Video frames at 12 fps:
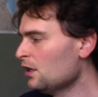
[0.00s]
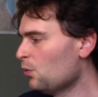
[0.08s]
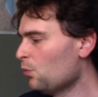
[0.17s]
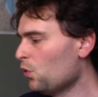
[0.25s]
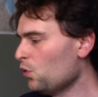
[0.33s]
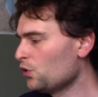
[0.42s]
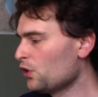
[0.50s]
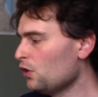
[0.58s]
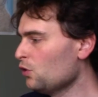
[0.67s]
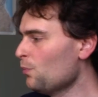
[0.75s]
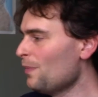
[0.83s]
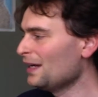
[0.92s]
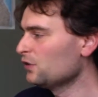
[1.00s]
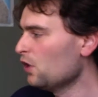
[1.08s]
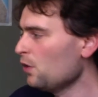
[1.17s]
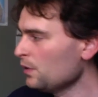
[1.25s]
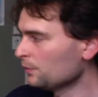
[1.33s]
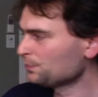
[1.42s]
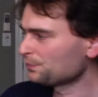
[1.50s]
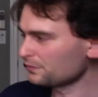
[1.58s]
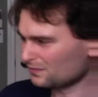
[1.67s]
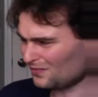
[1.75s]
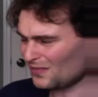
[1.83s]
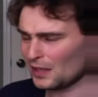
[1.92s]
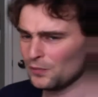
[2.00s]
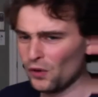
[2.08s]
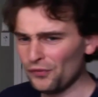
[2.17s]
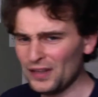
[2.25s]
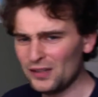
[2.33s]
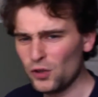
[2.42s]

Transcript: Bon recueil, le Magnum. Mais en fait,